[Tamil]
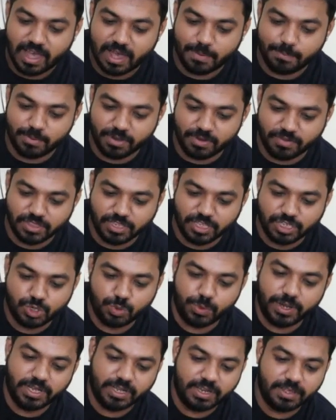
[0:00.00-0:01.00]
அப்புறம் வந்து
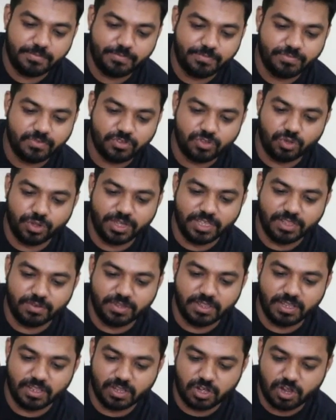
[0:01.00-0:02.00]
ஸ்வீட்டு ஸோ இது
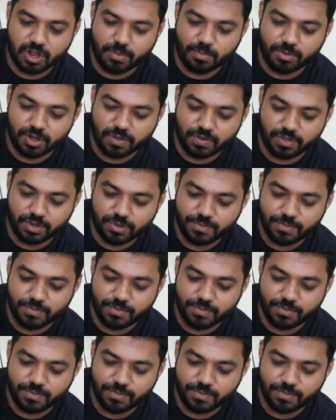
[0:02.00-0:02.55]
வந்து அந்த காம்போவில்